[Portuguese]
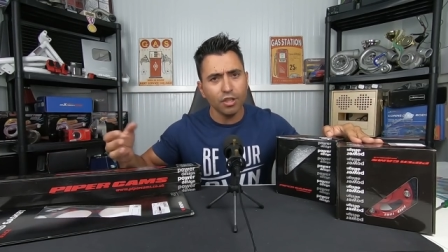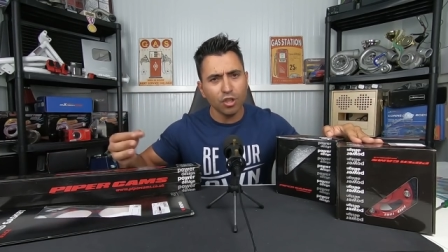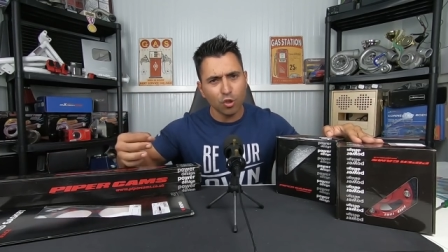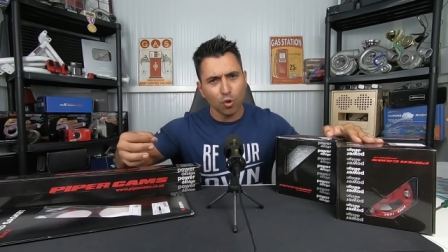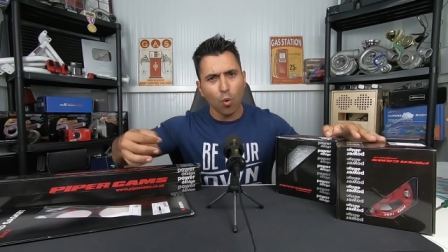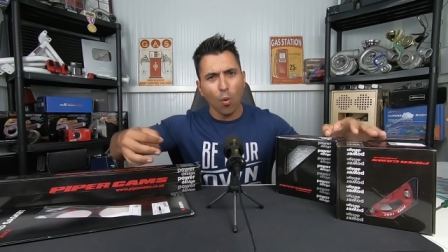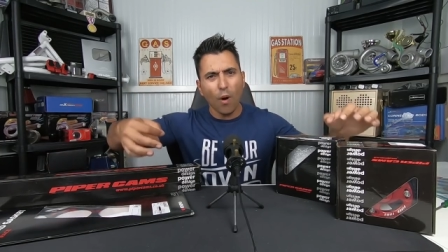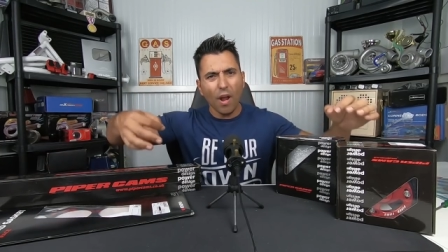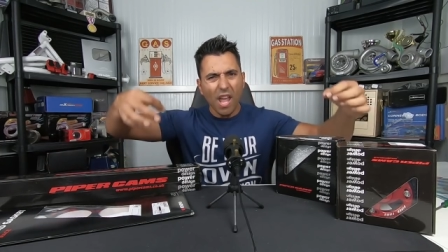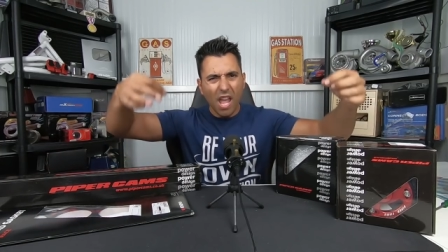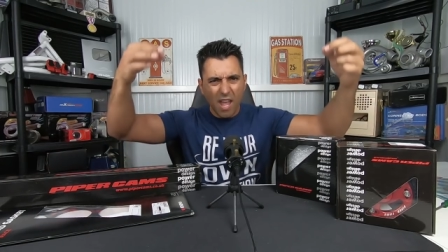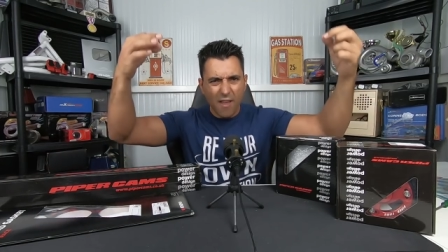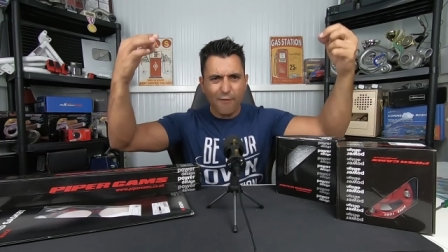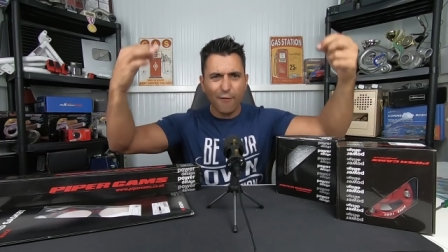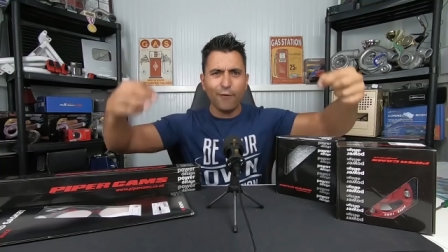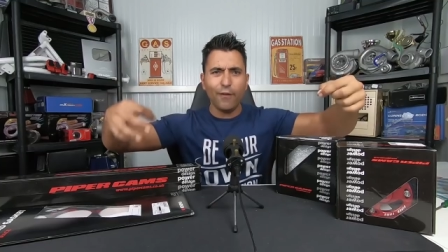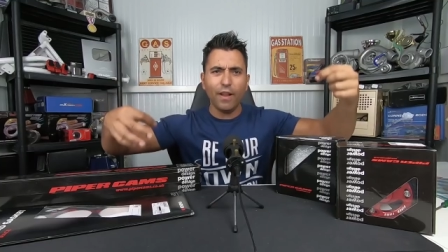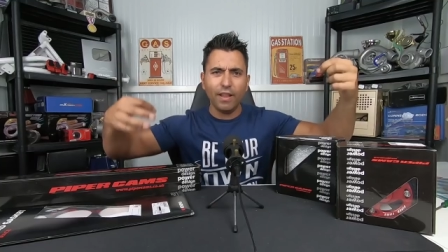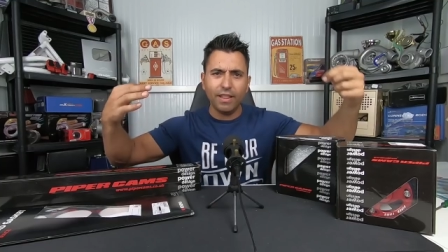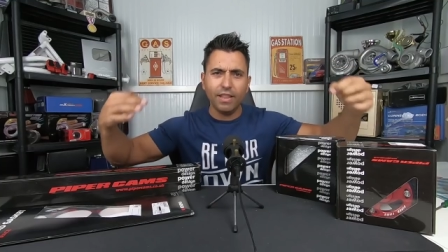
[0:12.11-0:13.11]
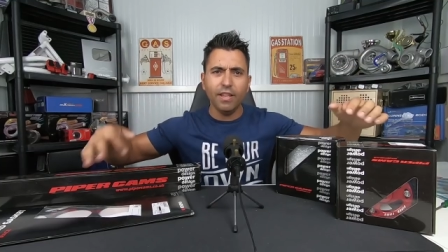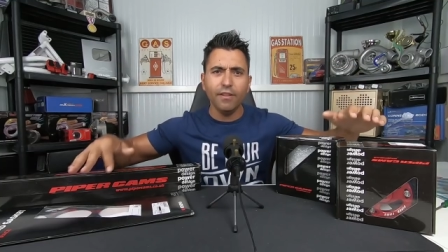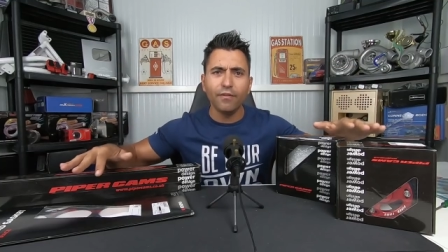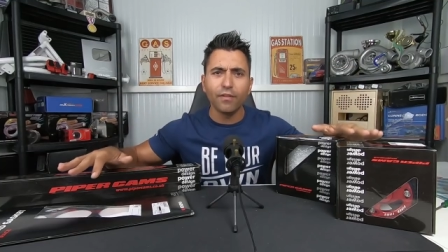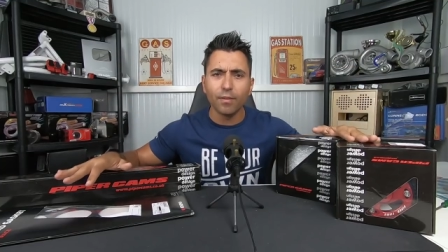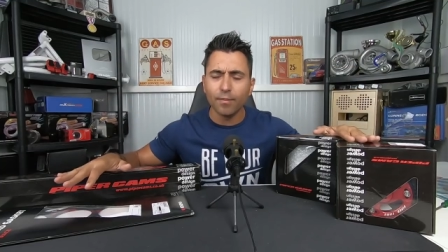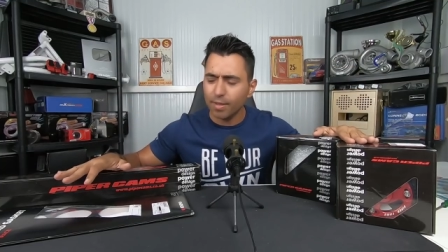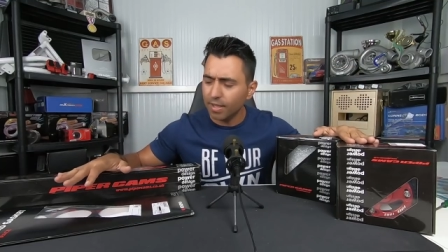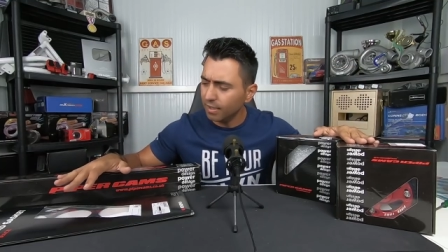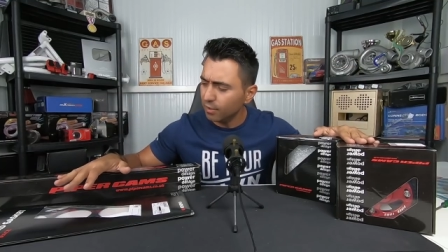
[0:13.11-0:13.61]
chegou
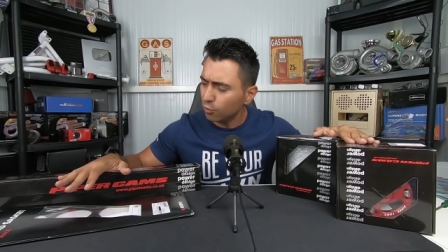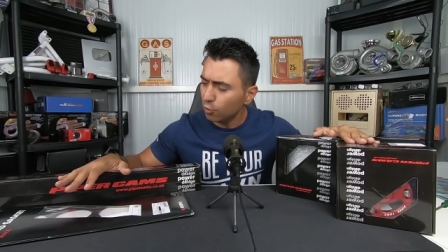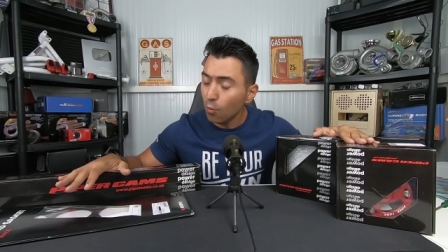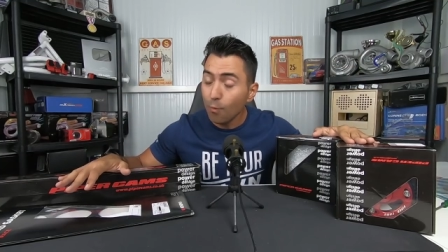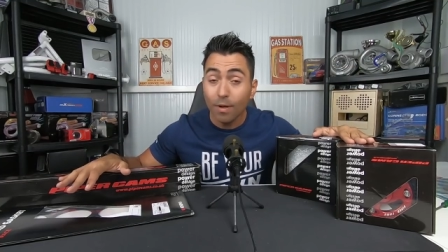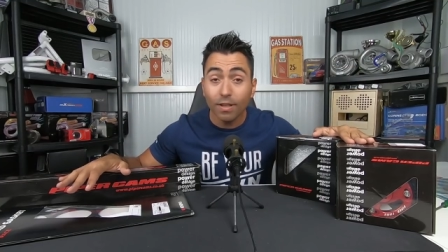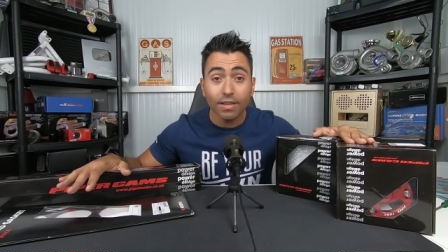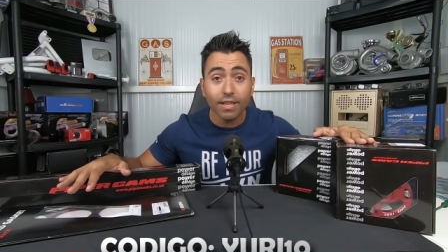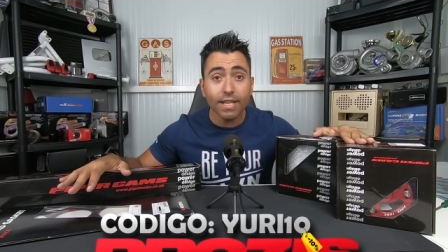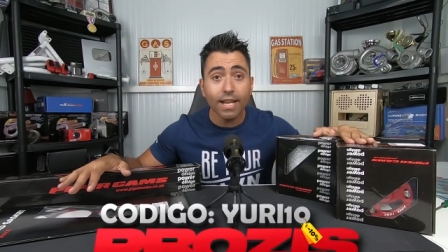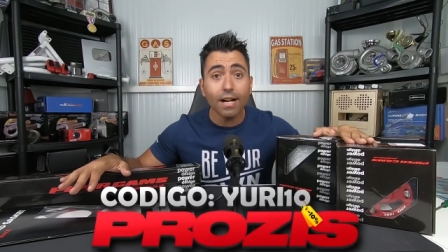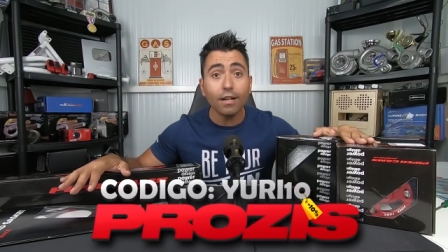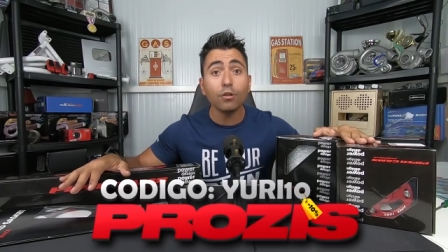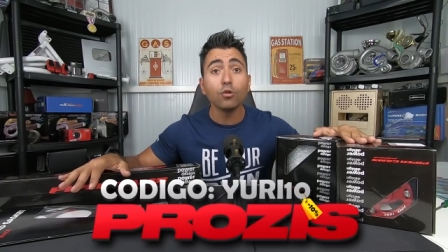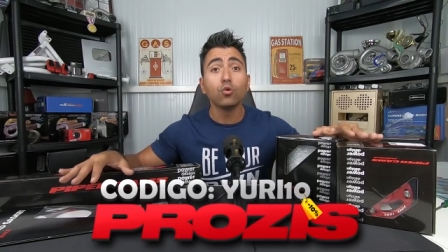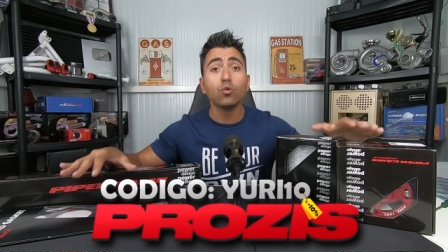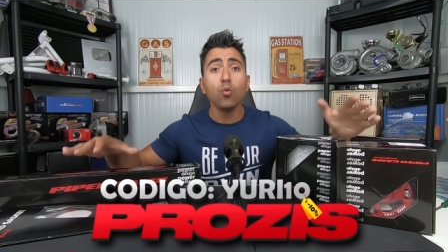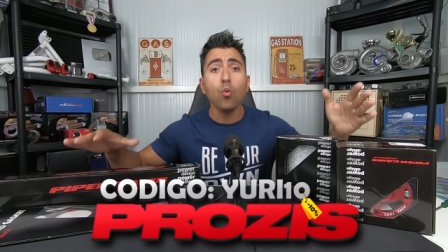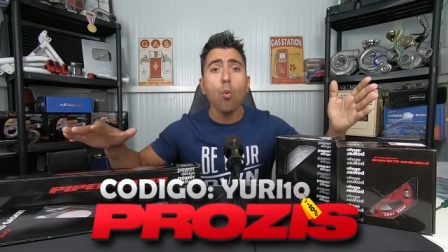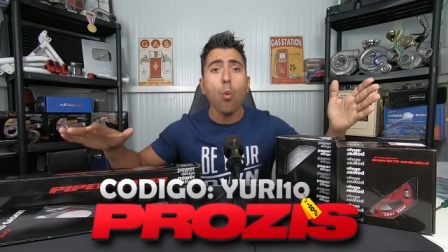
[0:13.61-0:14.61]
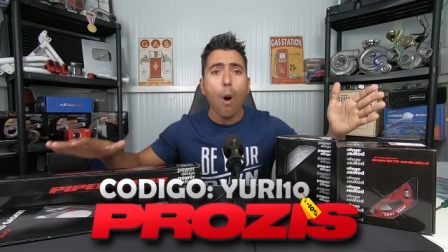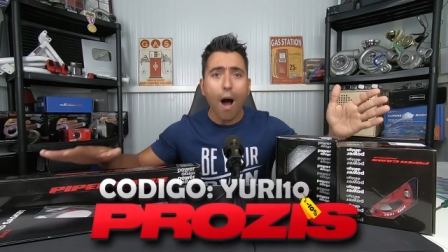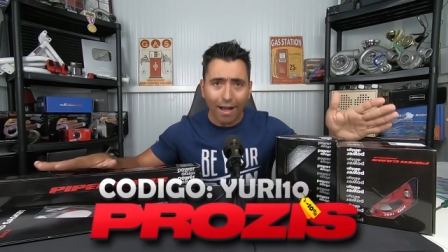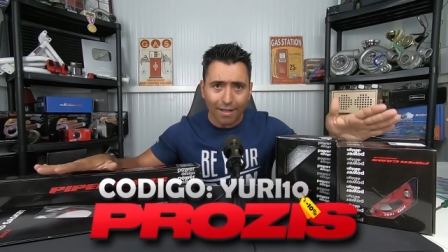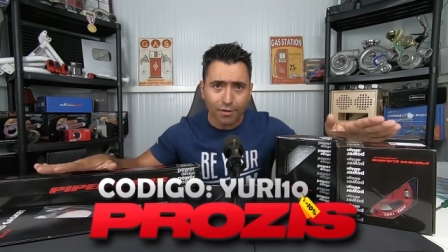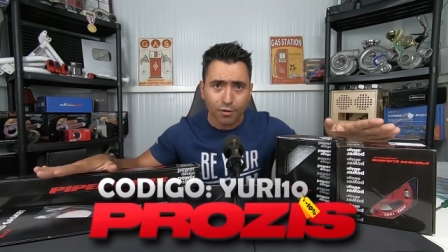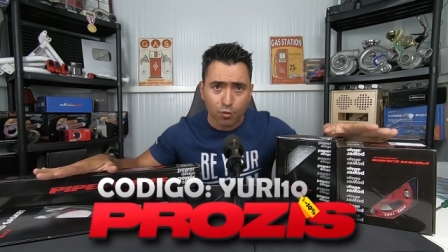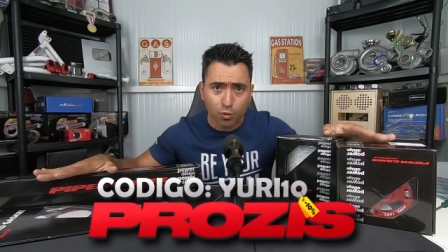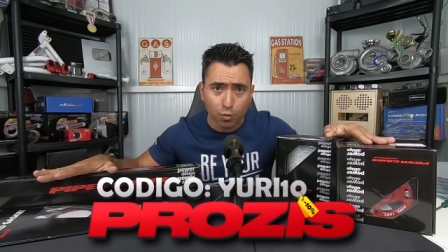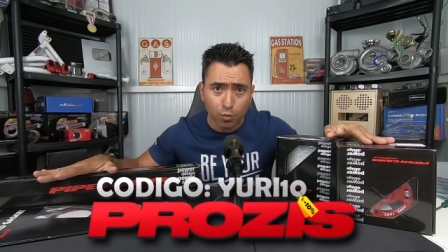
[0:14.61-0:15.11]
efetivamente o material do
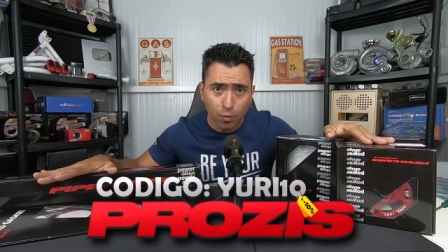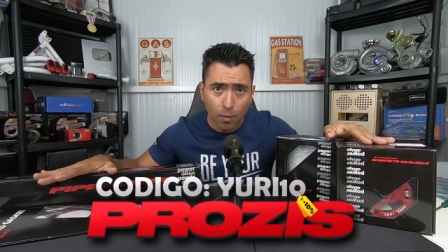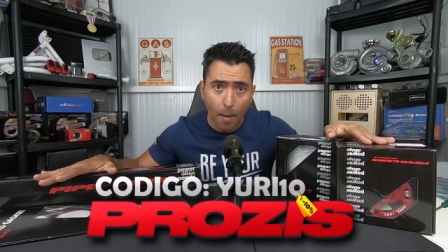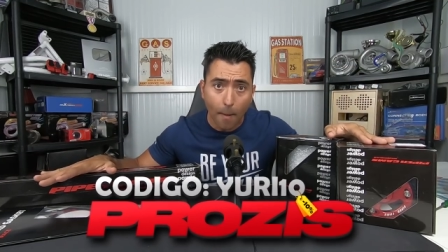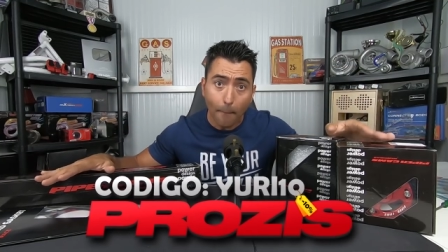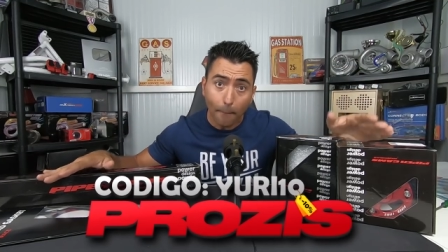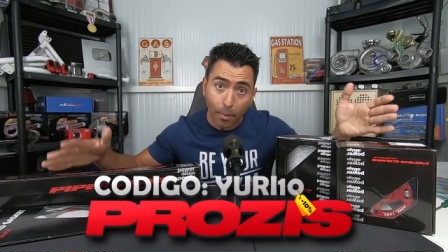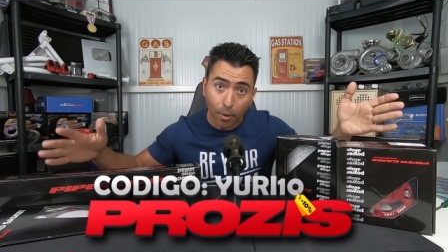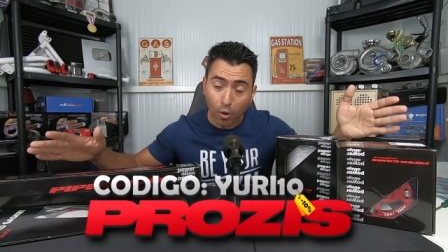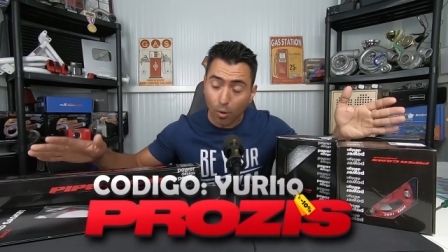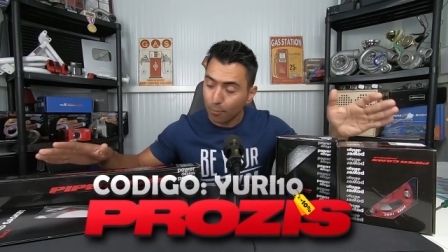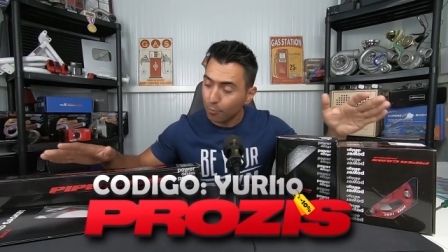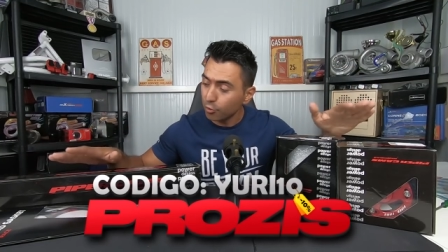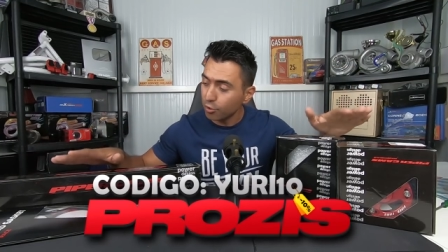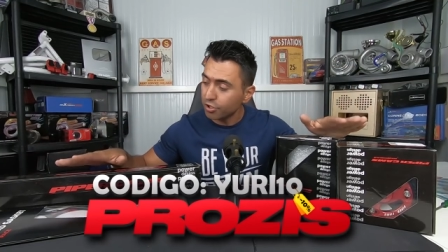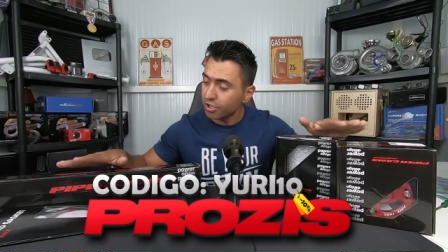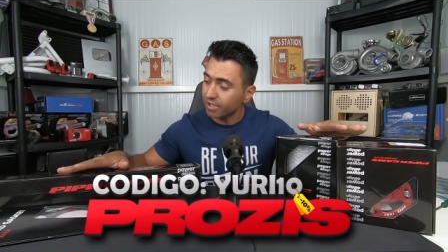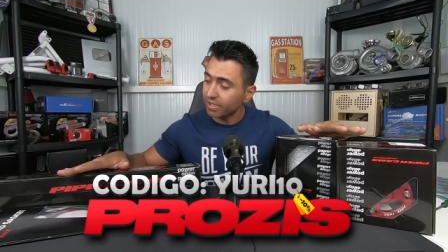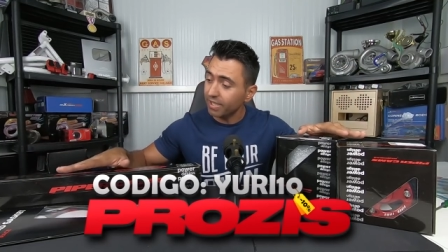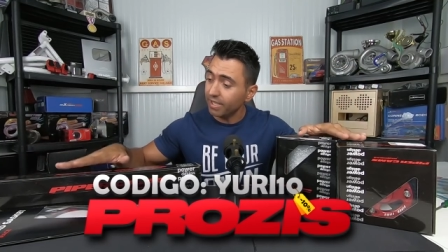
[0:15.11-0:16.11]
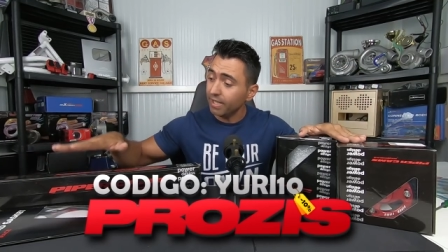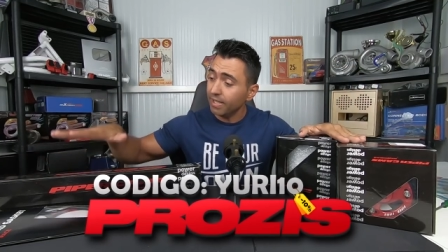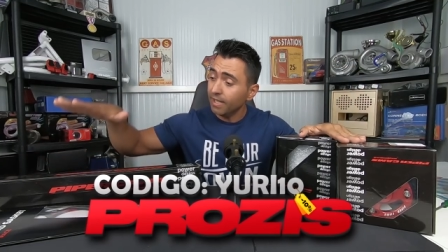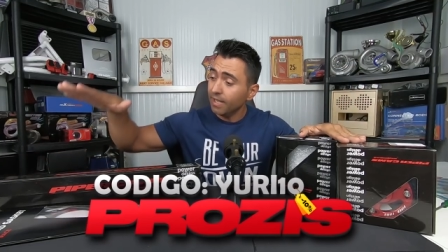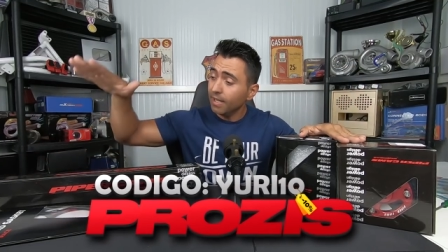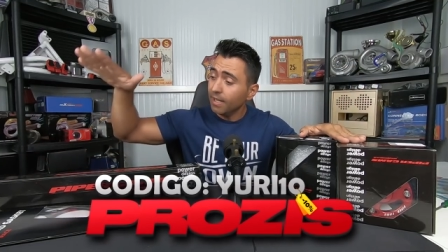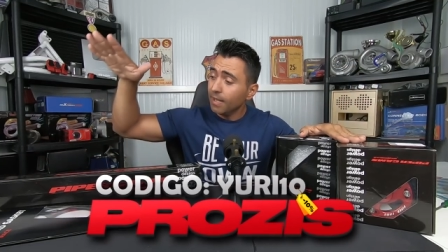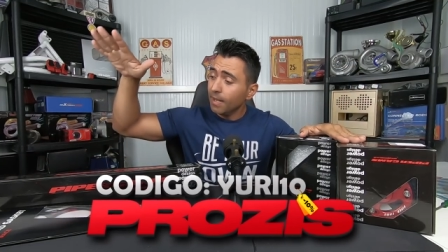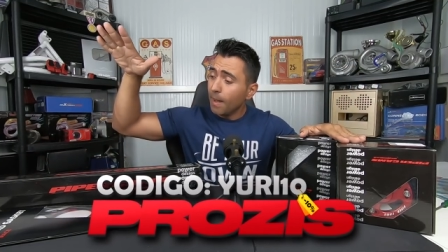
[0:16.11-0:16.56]
aço para o Punto GT.